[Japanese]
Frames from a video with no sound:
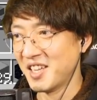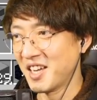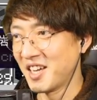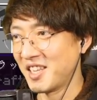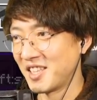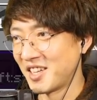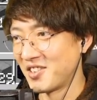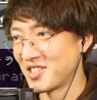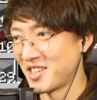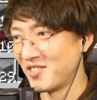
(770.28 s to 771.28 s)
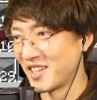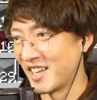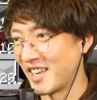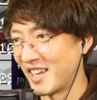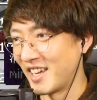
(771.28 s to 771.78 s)
中で楽しむ
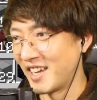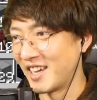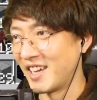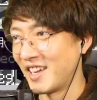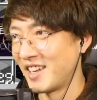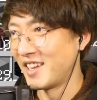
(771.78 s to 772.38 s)
かね。